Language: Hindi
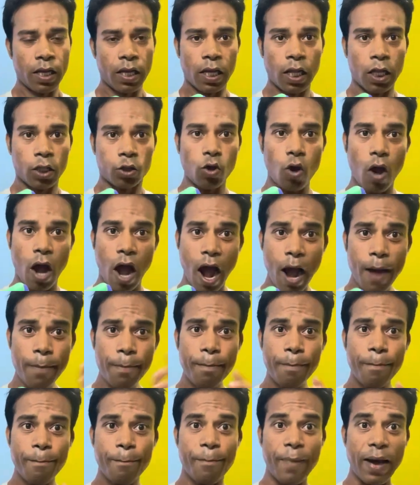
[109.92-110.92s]
तो अब
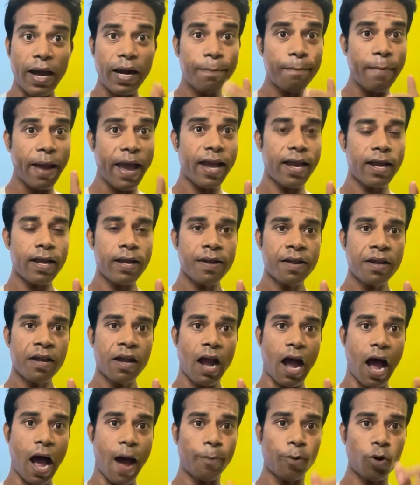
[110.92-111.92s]
पर मैं
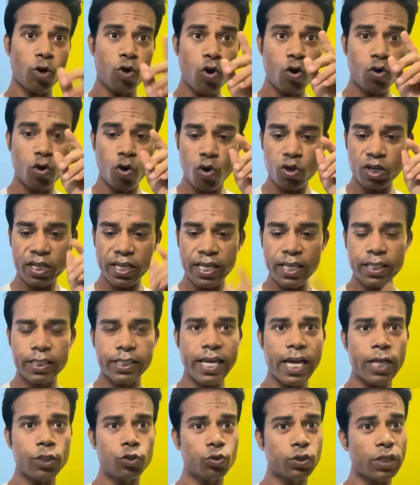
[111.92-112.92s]
आप लोगों को इस
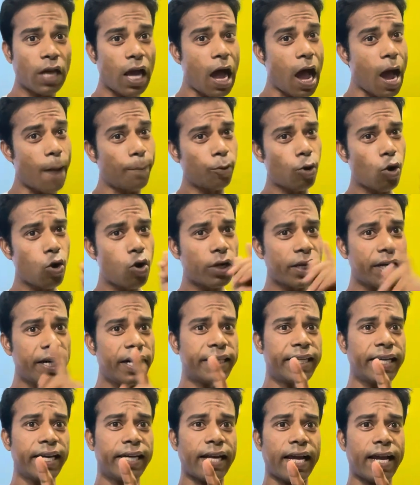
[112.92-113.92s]
ये जूता आप लोगों के लिए
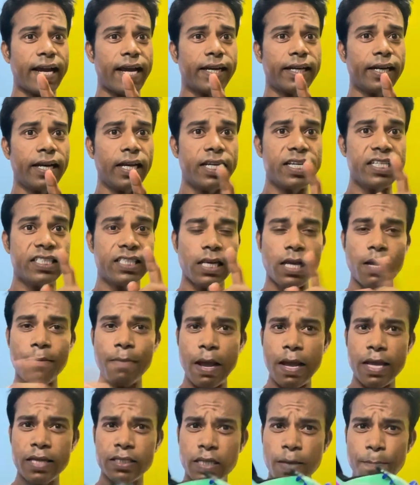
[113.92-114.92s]
ठीक रहेगा कि नहीं इसलिए मैं
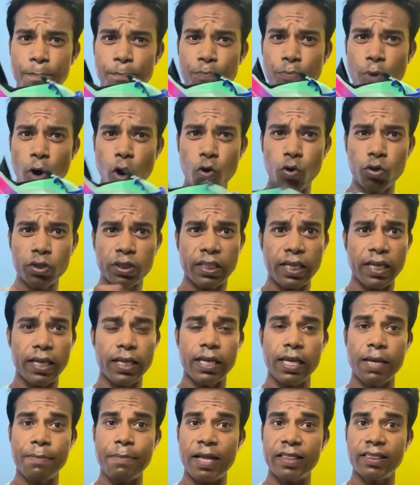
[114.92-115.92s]
इसे बहुत ही
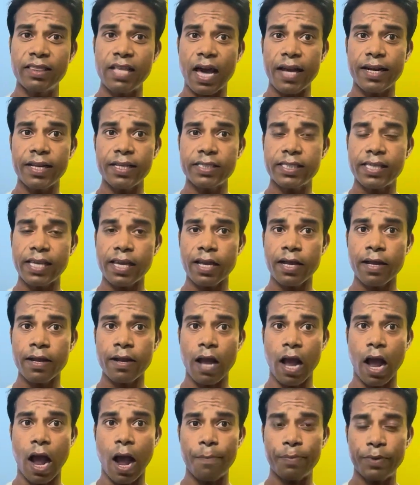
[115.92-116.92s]
ईमानदारी से
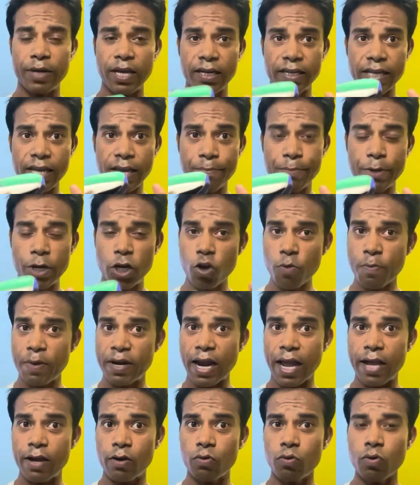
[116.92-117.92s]
आपके लिए वीडियो
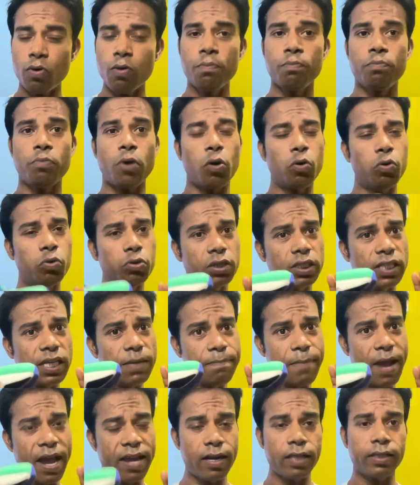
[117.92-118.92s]
बनाया हूं बहुत ही
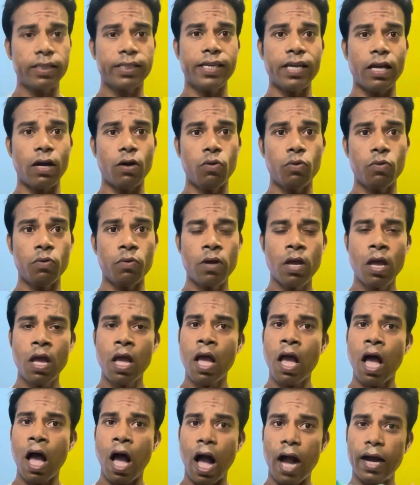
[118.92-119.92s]
मेहनत किया हूं
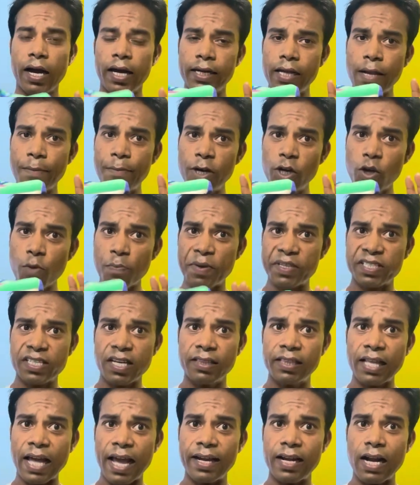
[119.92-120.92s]
अगर ये वीडियो
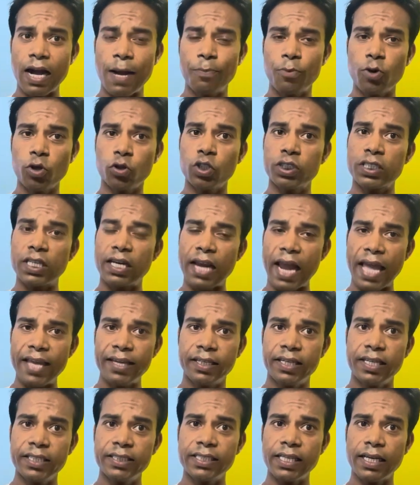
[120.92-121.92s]
पसंद आएगा आपको तो इसे लाइक
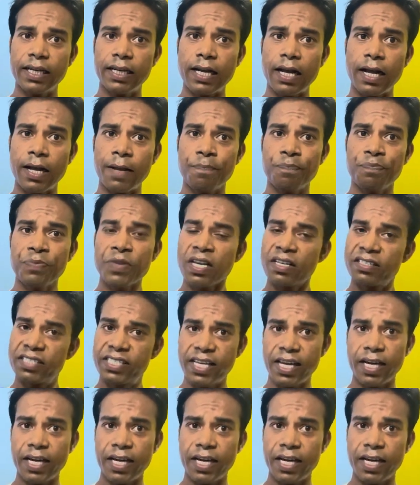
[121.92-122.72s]
कीजिएगा शेयर